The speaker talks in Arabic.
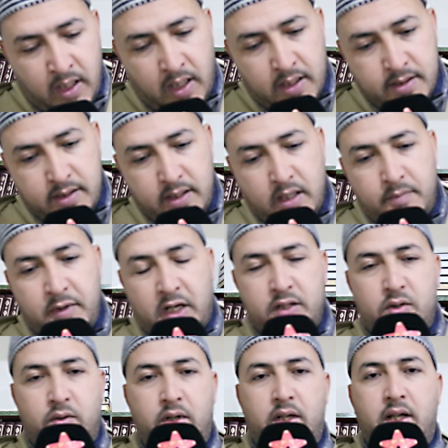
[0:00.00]
عن صيام
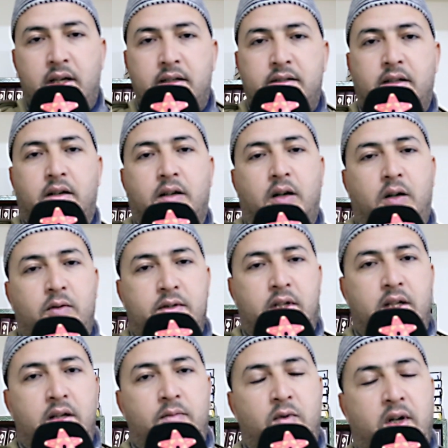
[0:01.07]
رسول الله صلى الله عليه
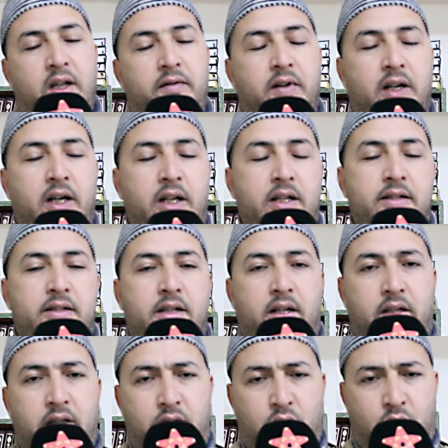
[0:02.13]
وسلم وكيف كان
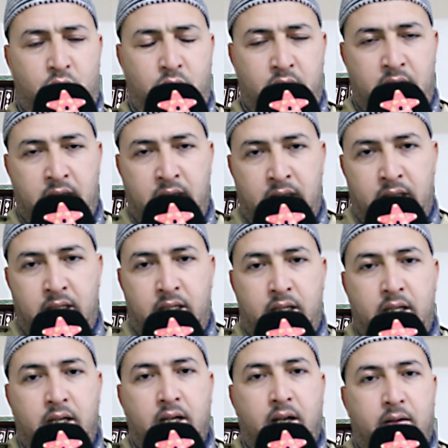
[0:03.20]
يستعد
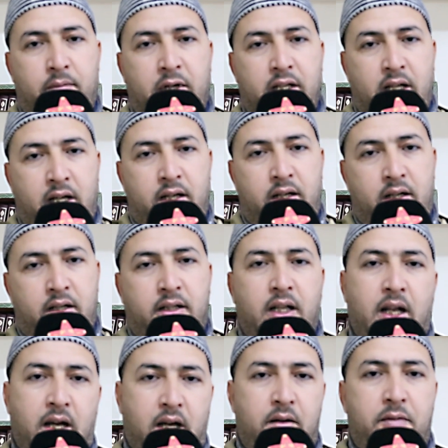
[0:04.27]
لرمضان
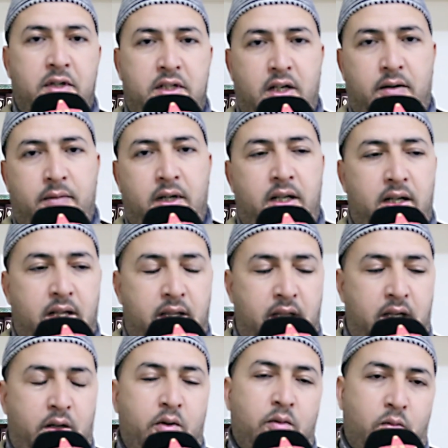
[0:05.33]
انطلاقا من شعبان
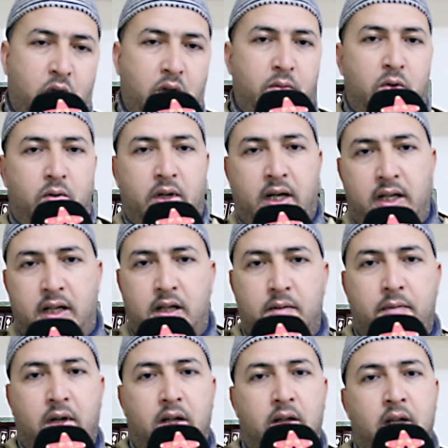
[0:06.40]
الذي نحن مقبلون
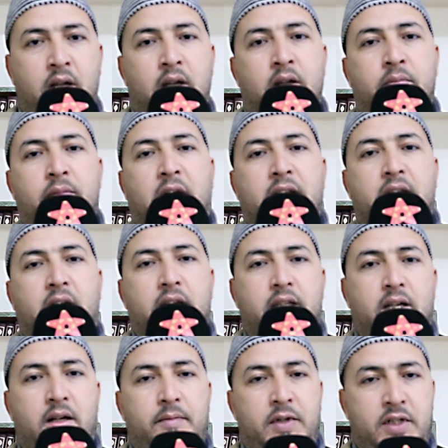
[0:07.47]
عليه بعد
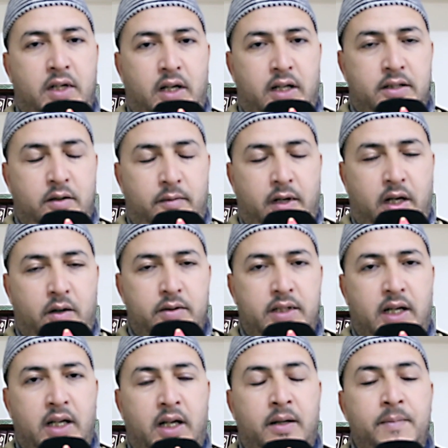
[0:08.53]
أيام إن شاء الله تبارك
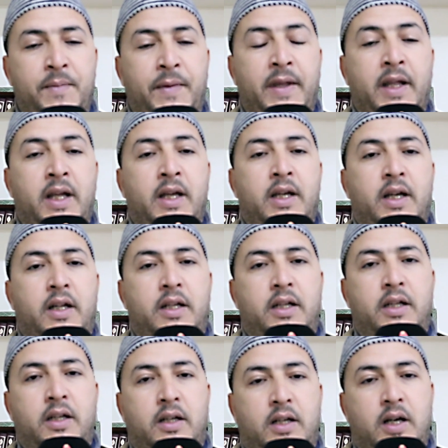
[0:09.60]
وتعالى
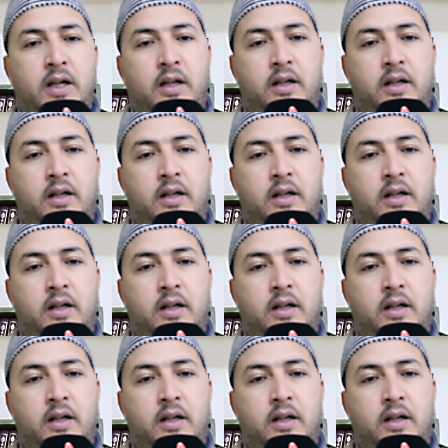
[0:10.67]
يعني